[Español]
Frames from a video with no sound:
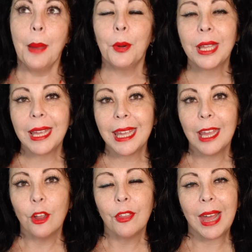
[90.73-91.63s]
porque
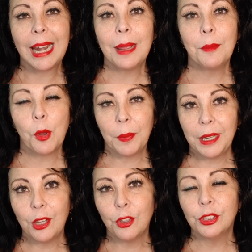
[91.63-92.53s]
quiero darle mi
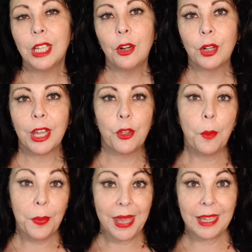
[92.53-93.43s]
opinión de lo que
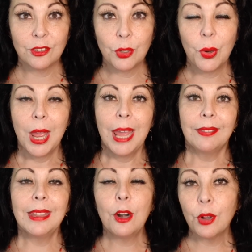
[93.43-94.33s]
yo pienso,
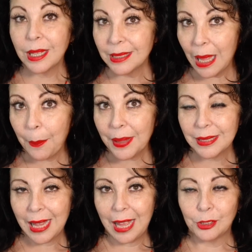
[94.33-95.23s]
de lo que está
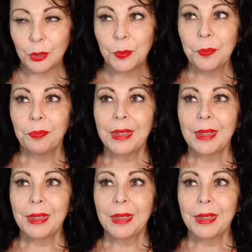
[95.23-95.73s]
pasando.